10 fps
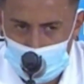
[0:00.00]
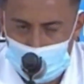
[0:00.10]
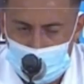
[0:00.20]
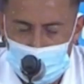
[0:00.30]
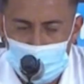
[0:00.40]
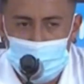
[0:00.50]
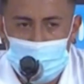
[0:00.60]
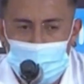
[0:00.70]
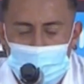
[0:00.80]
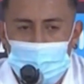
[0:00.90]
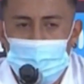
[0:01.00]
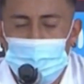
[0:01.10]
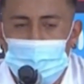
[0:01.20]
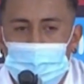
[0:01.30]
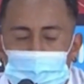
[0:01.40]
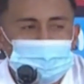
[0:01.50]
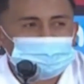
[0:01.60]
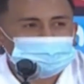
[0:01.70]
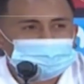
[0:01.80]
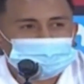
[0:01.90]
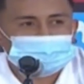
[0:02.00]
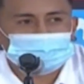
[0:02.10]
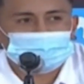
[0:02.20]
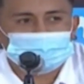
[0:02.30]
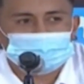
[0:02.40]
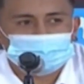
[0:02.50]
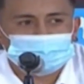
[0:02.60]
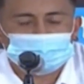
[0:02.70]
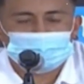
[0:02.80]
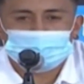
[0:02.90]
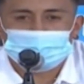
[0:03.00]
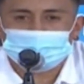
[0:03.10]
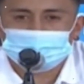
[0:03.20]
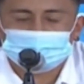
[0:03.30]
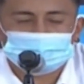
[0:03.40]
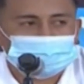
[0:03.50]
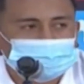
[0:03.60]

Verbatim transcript: Bueno, sin dudas uno, de hecho, es ser humano, ¿no?